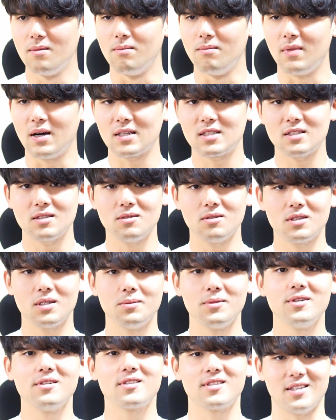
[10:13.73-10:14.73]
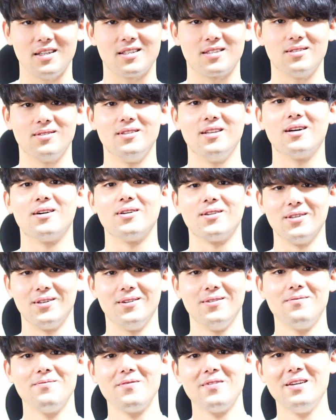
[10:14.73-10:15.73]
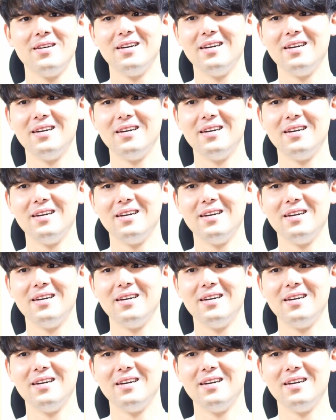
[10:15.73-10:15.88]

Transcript: マジどうでもよくてそんなこと、